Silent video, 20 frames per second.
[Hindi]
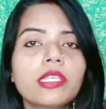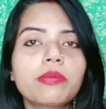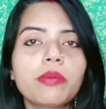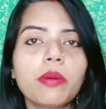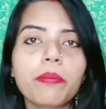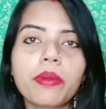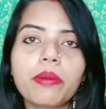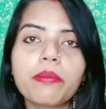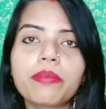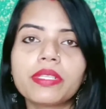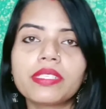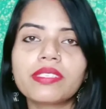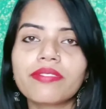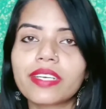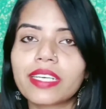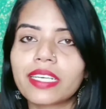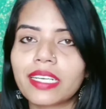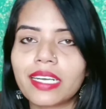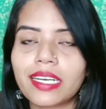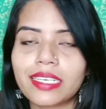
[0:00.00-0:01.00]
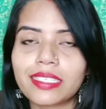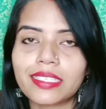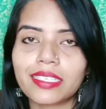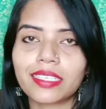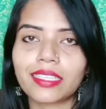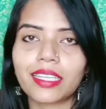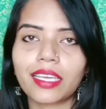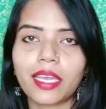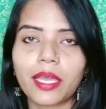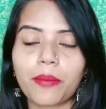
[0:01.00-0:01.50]
फेस पे पिंपल्स वगैरह आ
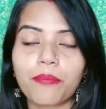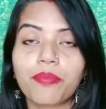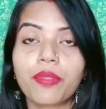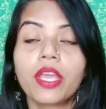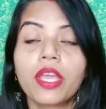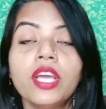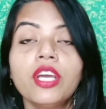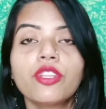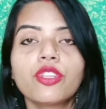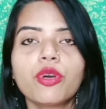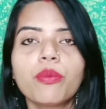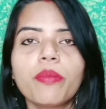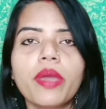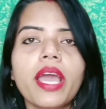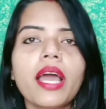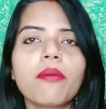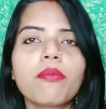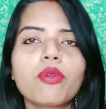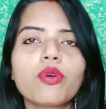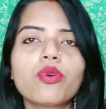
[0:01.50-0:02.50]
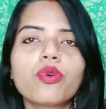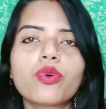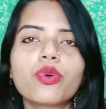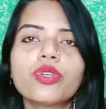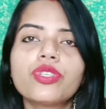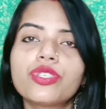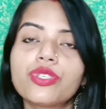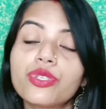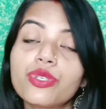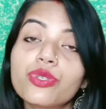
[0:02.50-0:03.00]
सकते हैं तो मैं आप लोगों
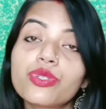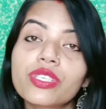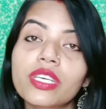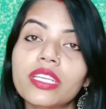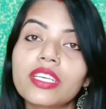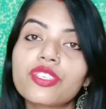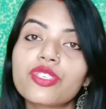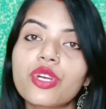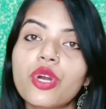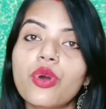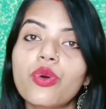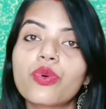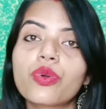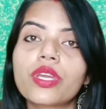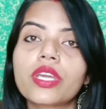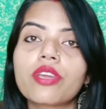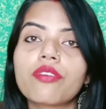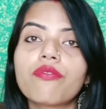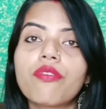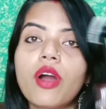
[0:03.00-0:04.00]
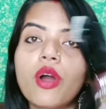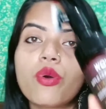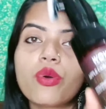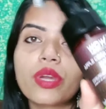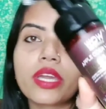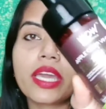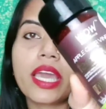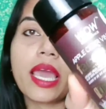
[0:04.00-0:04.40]
को इंट्रोड्यूस करना चाहूँगी वाओ